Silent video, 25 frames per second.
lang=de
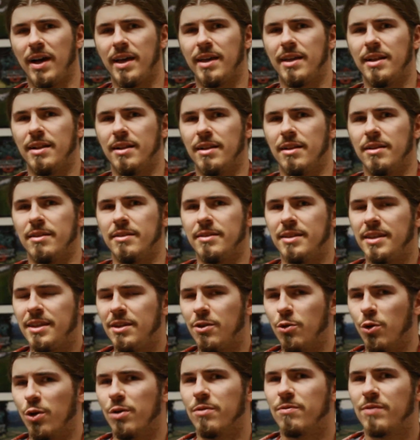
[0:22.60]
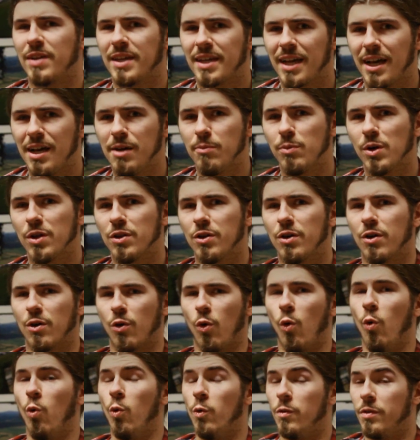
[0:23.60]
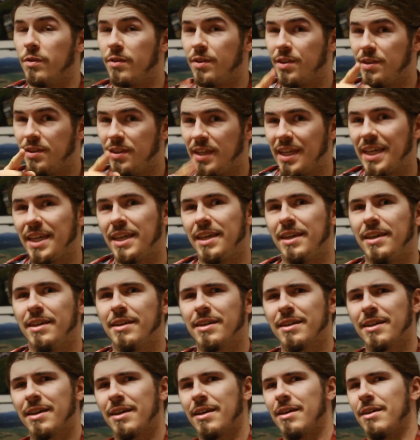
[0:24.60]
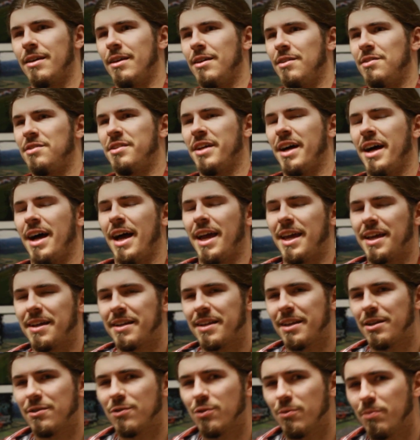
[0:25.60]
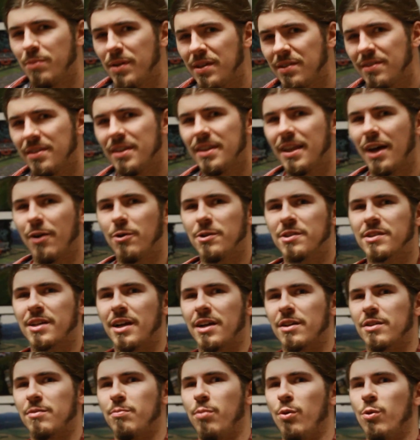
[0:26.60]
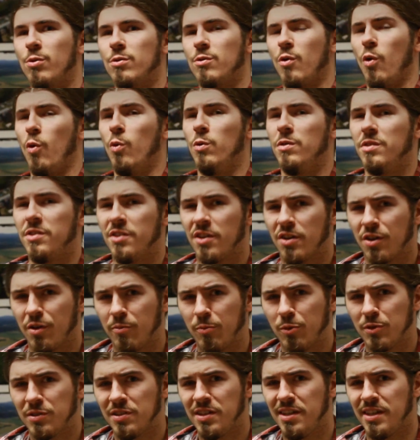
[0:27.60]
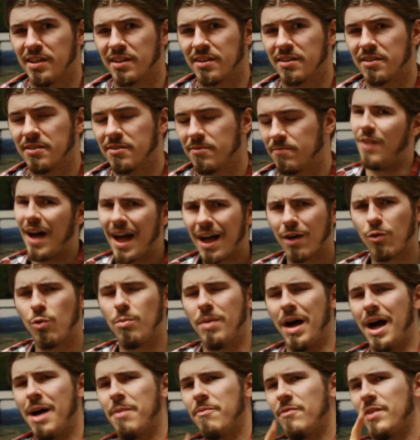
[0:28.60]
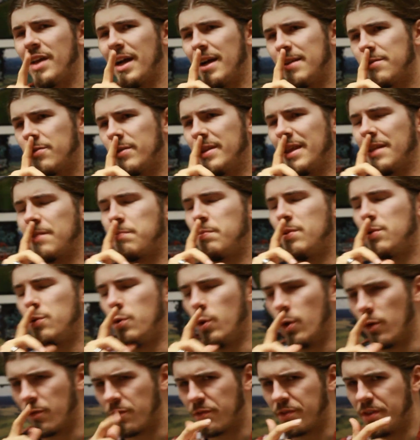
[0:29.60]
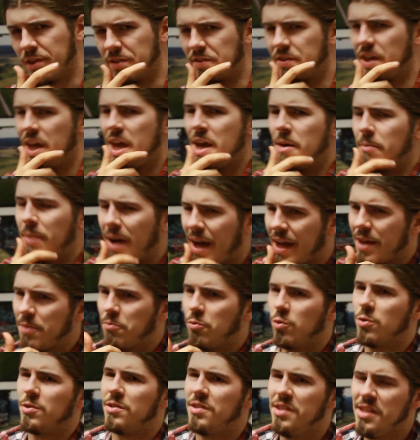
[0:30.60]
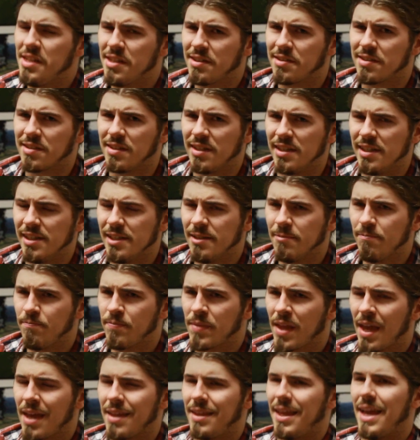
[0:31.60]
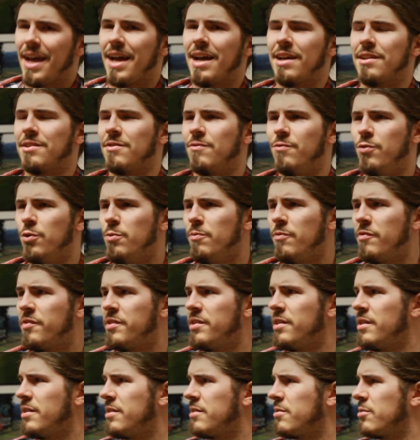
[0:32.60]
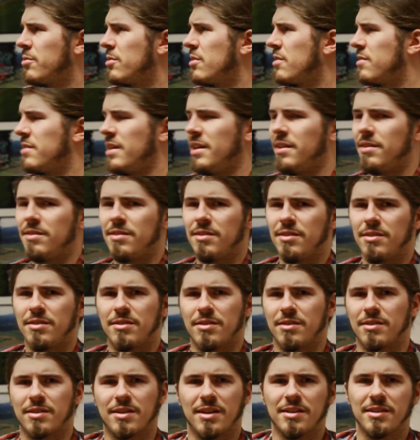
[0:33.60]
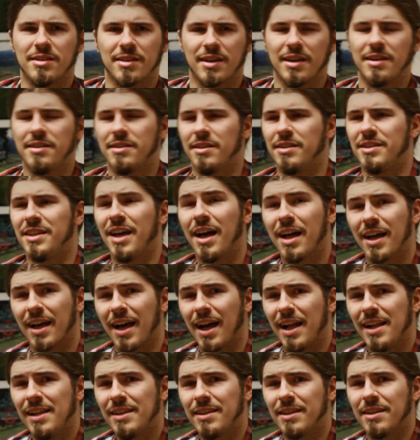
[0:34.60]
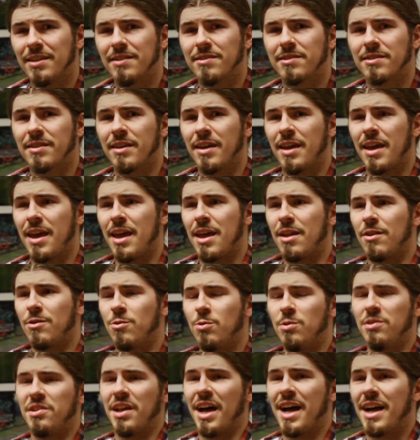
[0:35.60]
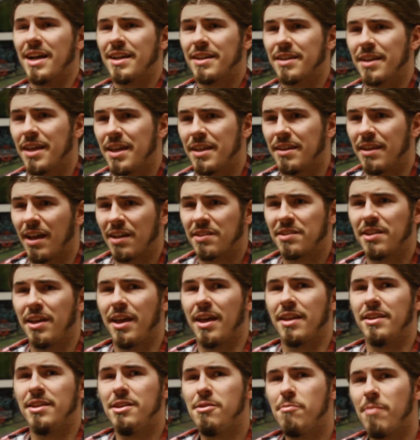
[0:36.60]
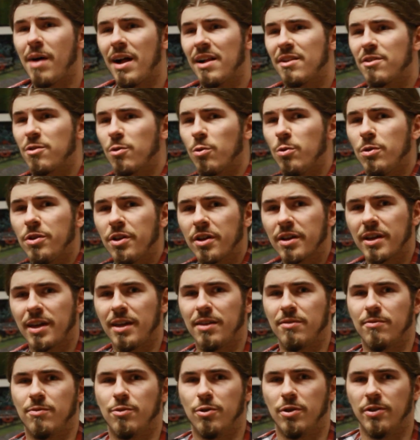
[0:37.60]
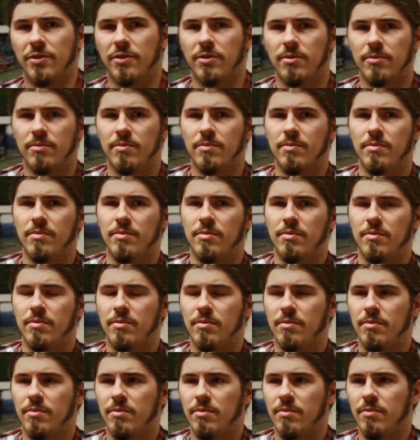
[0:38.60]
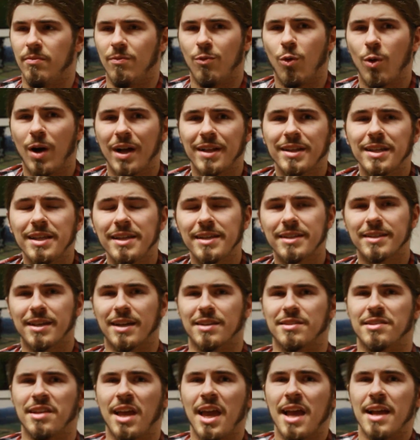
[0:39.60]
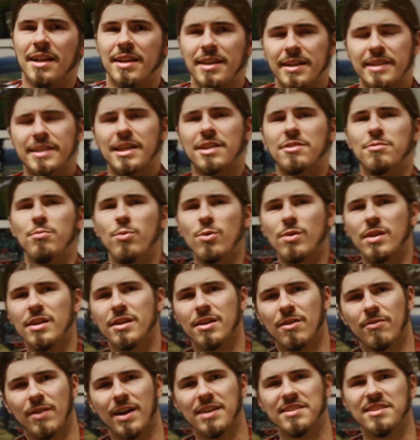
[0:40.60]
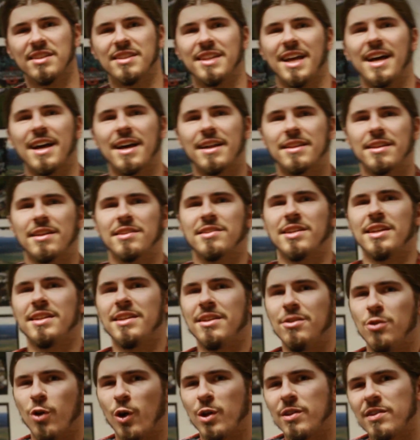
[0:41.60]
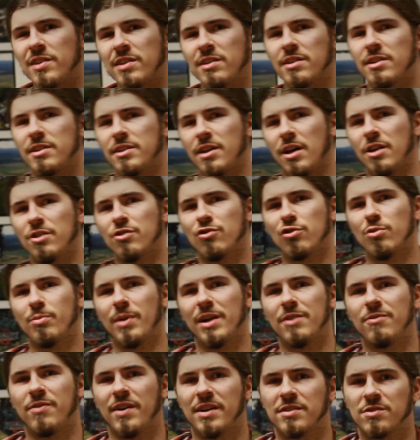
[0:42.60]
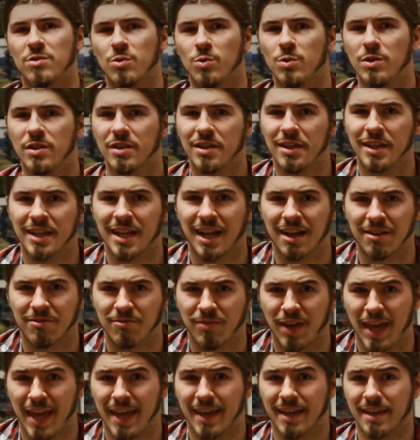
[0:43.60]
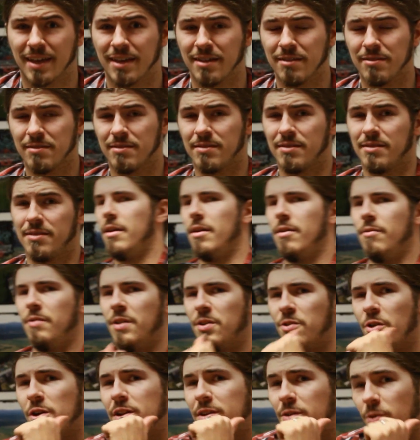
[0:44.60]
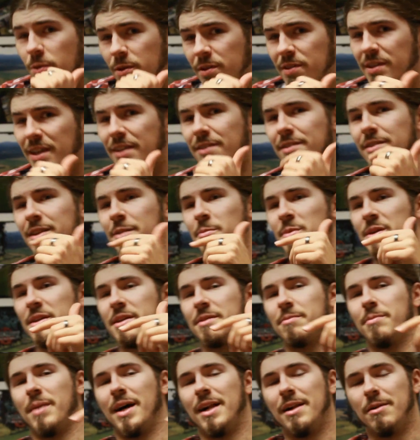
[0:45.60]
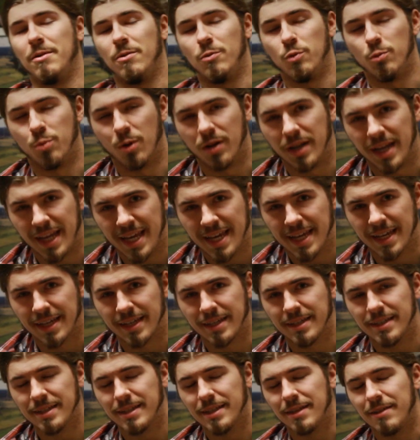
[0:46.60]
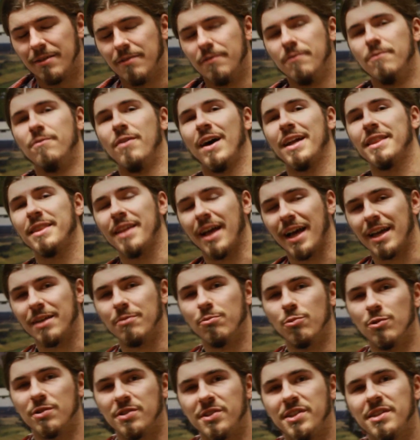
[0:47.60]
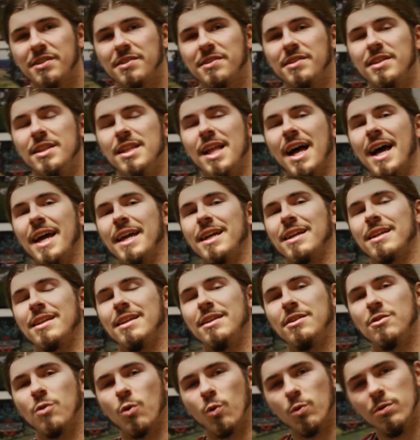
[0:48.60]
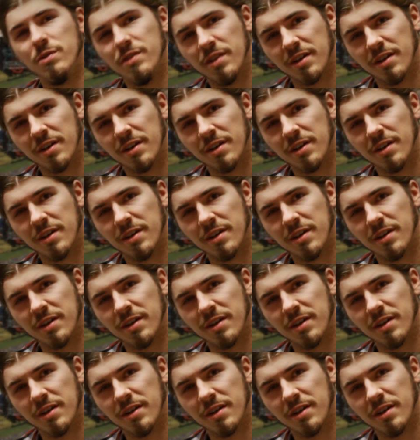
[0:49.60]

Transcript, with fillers: weil die hören wir ja immer noch und die ist ja eigentlich so ein bisschen Ausgangspunkt unserer Musik. Warum haben wir also das Bedürfnis, bei einem Musikstil, der erst 50 oder 60, ich kann nicht rechnen, Jahre alt ist, zu sagen, dass er niemals untergehen wird? Woran liegt das? Liegt das möglicherweise daran, dass er in den 90er Jahren schon mal fast untergegangen wäre? Wir sollten uns jetzt nämlich mal überlegen, wann ein Musikstil eigentlich